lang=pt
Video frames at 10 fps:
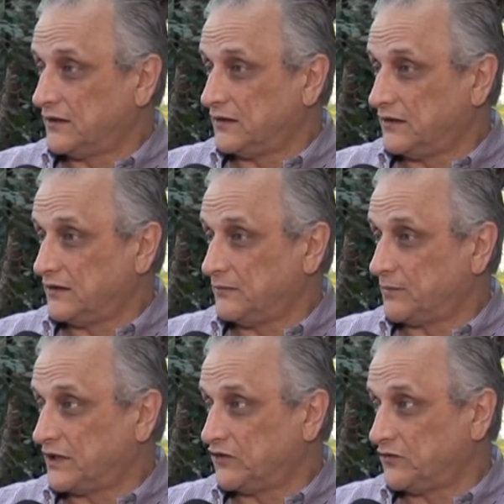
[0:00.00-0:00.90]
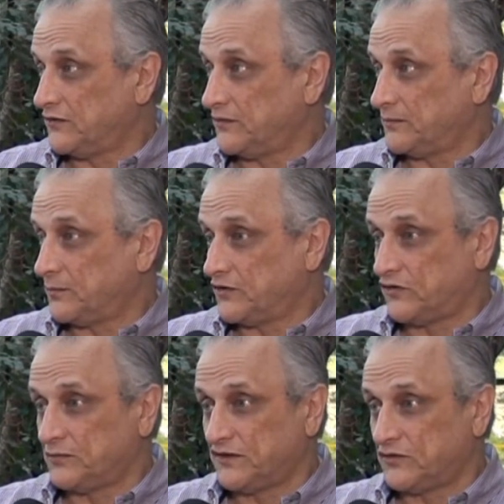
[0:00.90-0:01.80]
E para isso
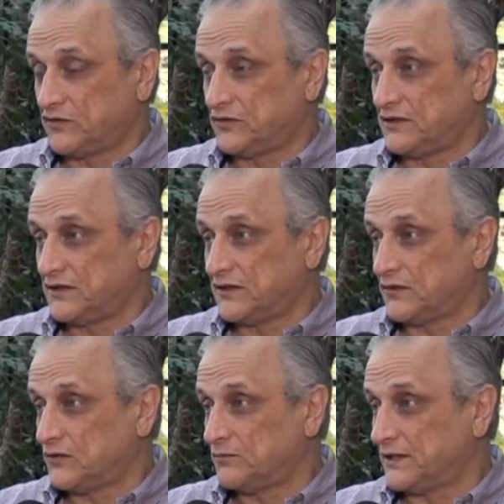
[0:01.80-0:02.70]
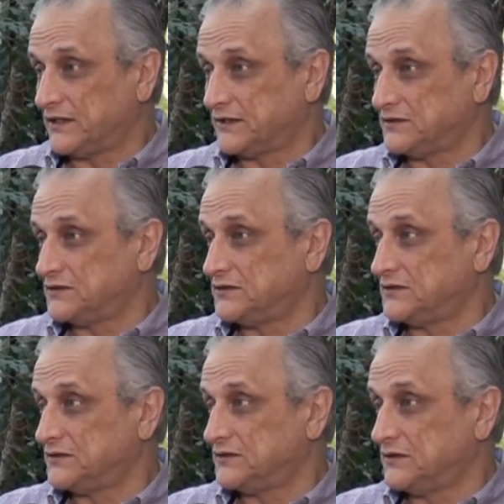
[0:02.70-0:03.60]
possui uma estrutura completa
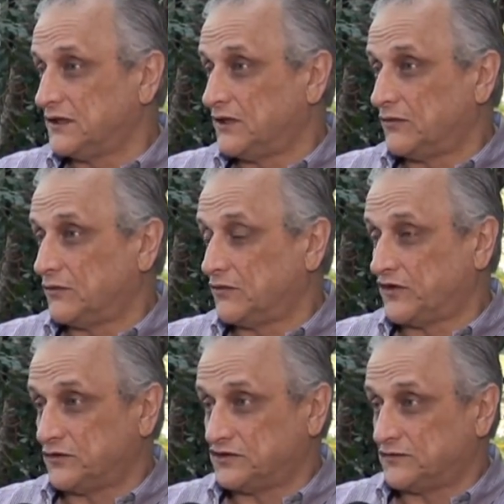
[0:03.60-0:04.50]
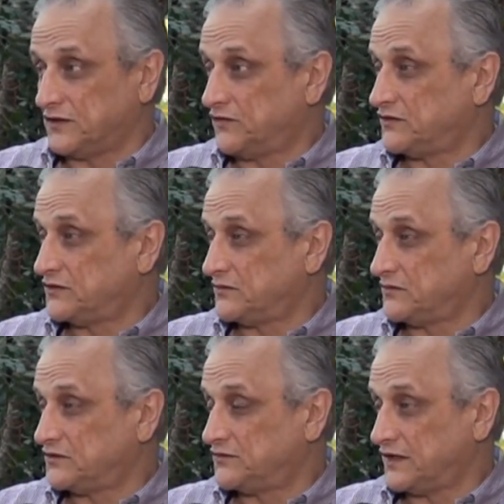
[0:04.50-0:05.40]
de um centro de eventos de
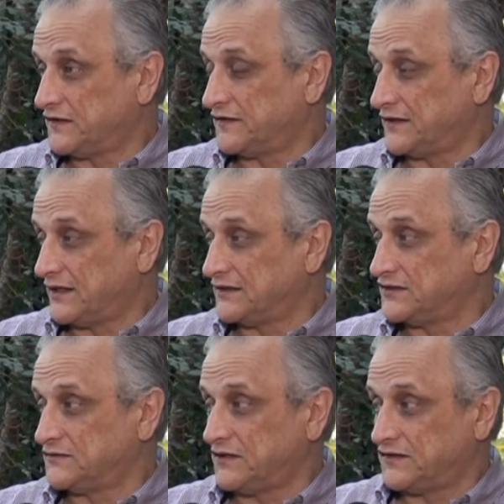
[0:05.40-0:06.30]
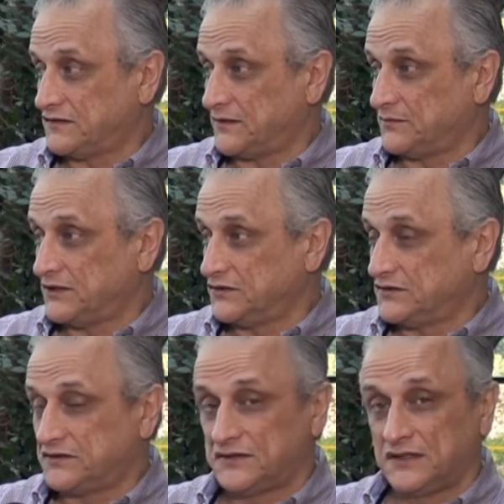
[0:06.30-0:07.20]
diversas salas de diversos
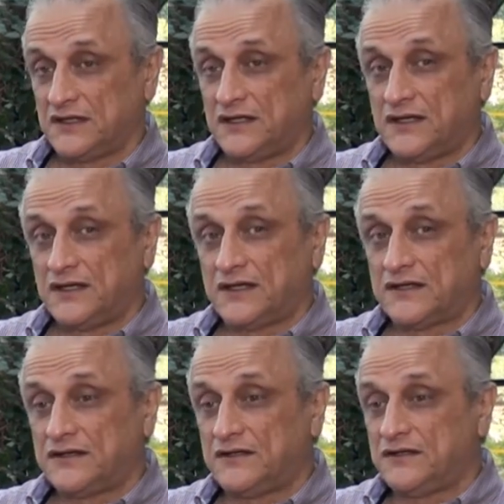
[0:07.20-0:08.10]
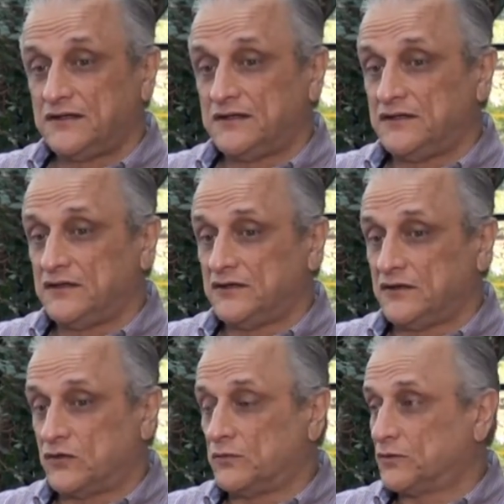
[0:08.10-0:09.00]
tamanhos
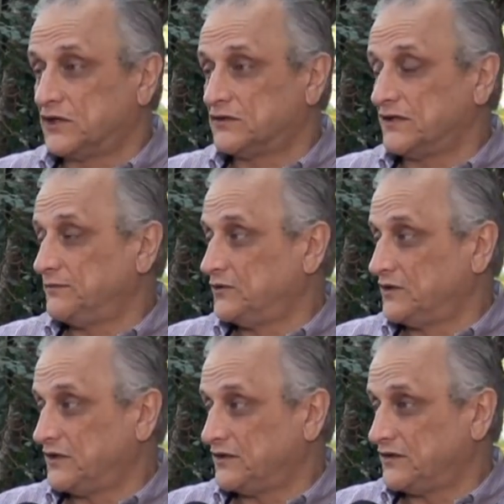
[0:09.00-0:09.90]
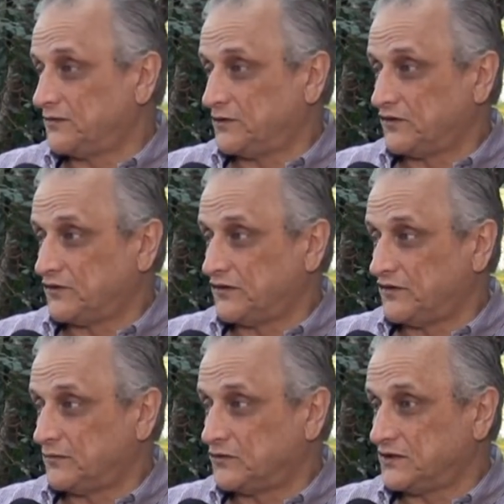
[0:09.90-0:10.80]
que comporta até 1.500 pessoas
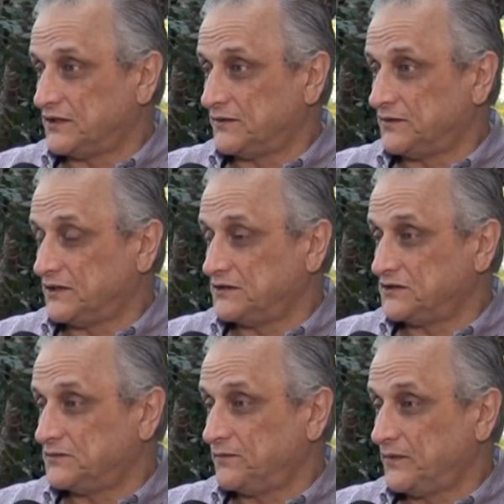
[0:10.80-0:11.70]
simultaneamente,